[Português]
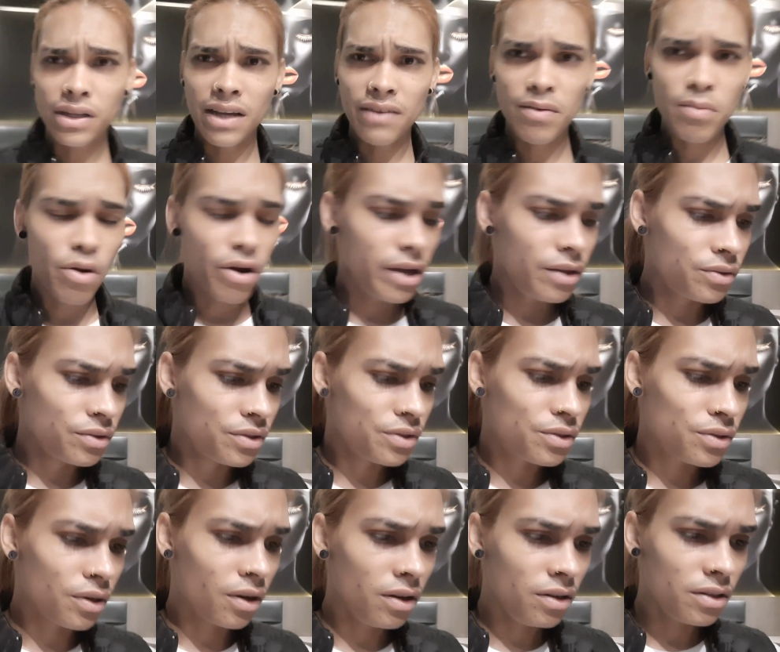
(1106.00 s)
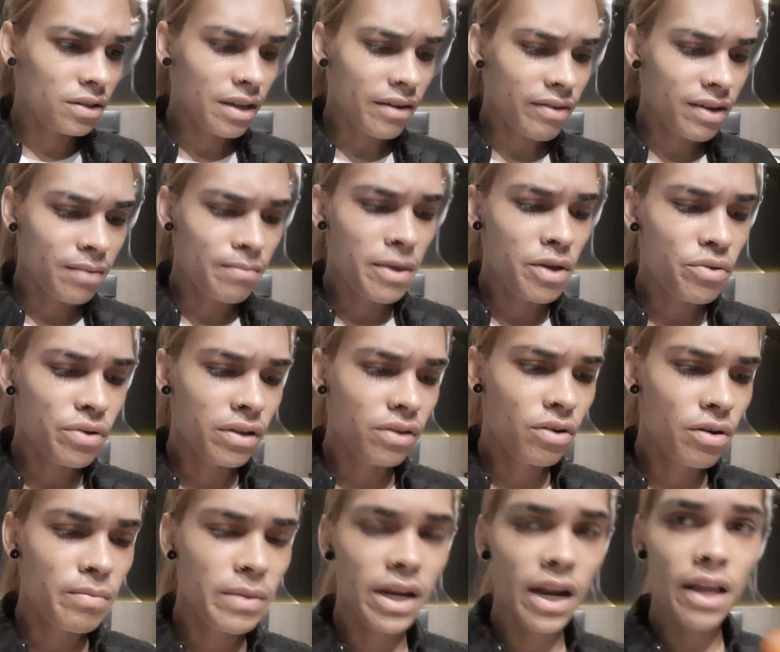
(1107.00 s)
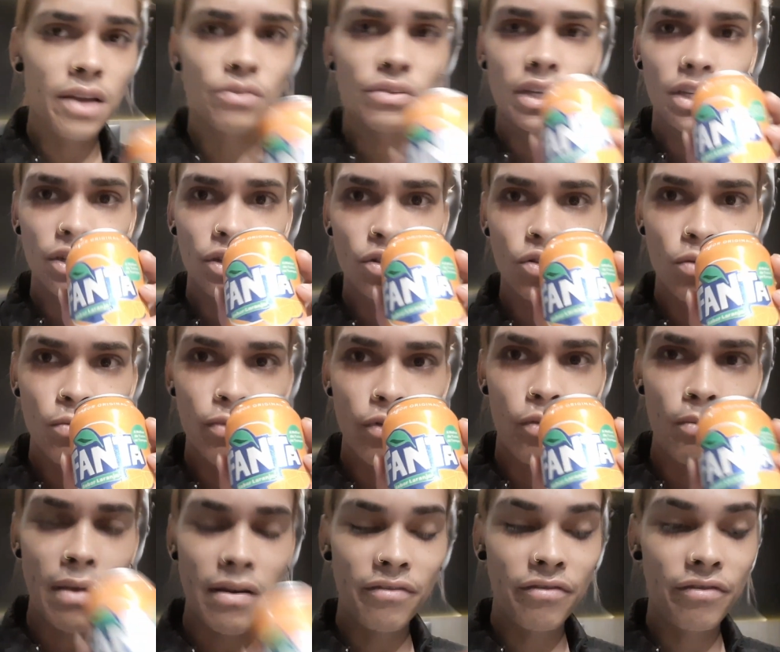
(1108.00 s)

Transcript: tava morrendo de sono, eu tava meio que dormindo. Aí ontem a gente comprou uma